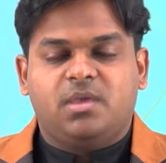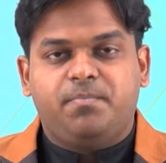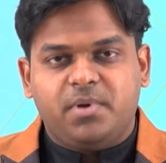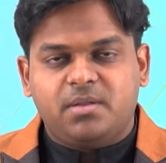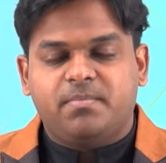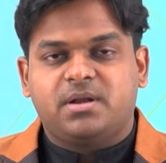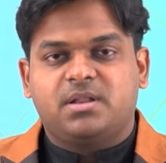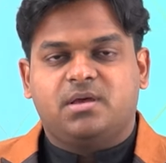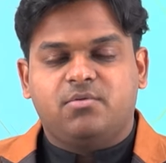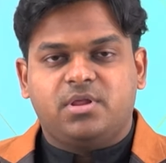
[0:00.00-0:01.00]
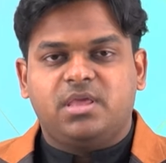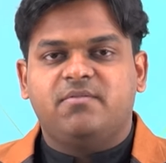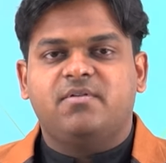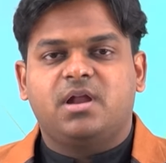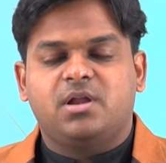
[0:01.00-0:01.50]
இப்போ ஏற்பட்ட ஒரு
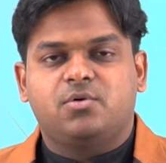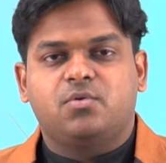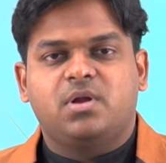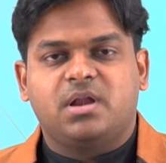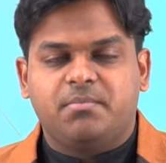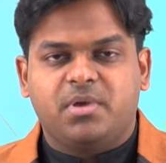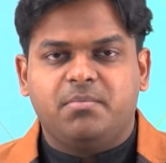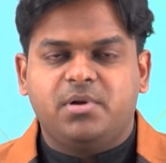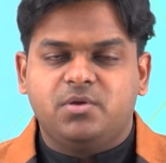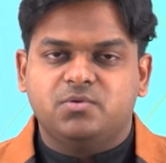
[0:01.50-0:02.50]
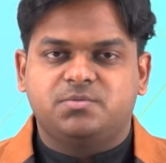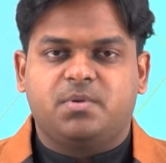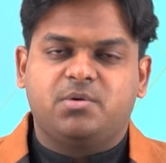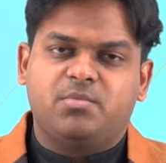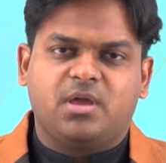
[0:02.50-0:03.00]
ஈவலான டூலை நம்ம எப்படி யூஸ்
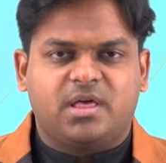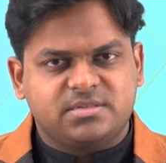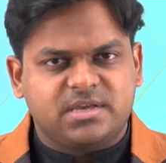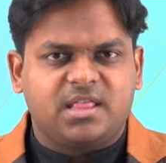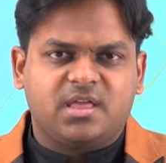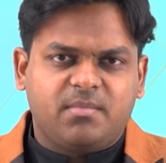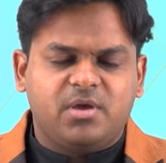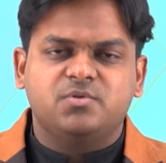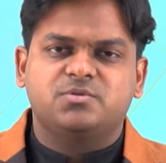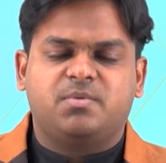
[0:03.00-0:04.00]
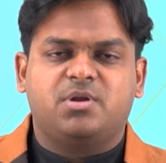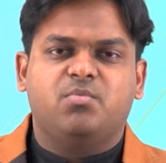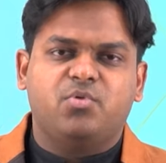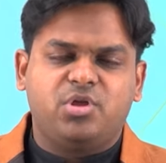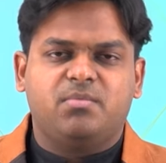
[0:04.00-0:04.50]
பண்ண முடியும் அது சாதகமாக யூஸ் பண்ண
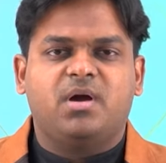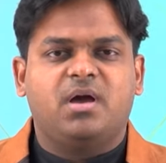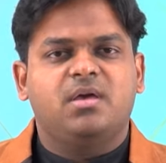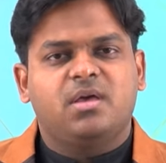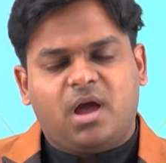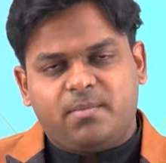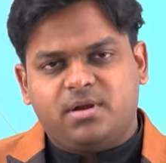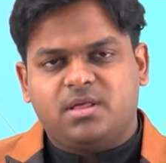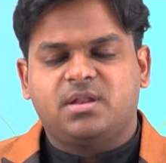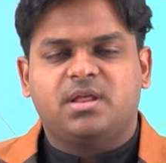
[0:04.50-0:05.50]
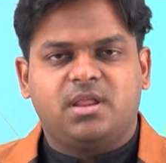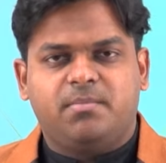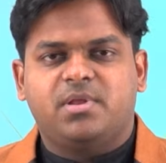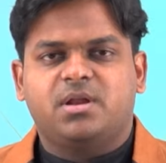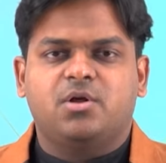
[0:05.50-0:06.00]
முடியுமா அப்படின்றது
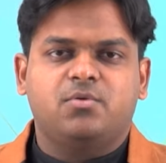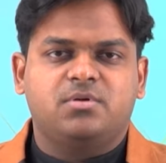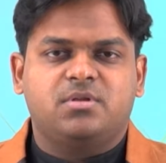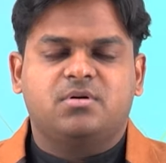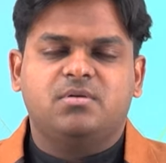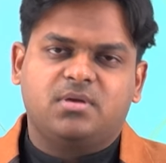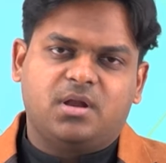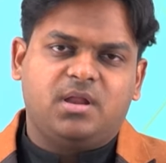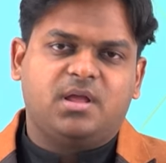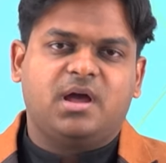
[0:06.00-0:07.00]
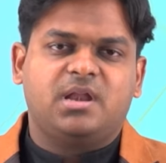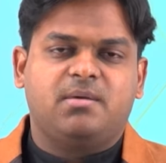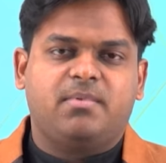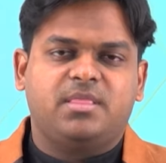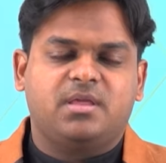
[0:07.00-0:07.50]
நிறைய பேருக்கு டவுட் இருக்குது கிரெடிட்
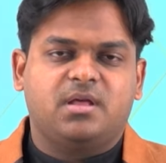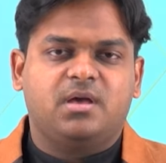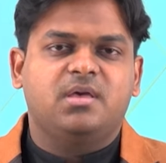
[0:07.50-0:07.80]
கார்டில் பார்த்தீங்கன்னா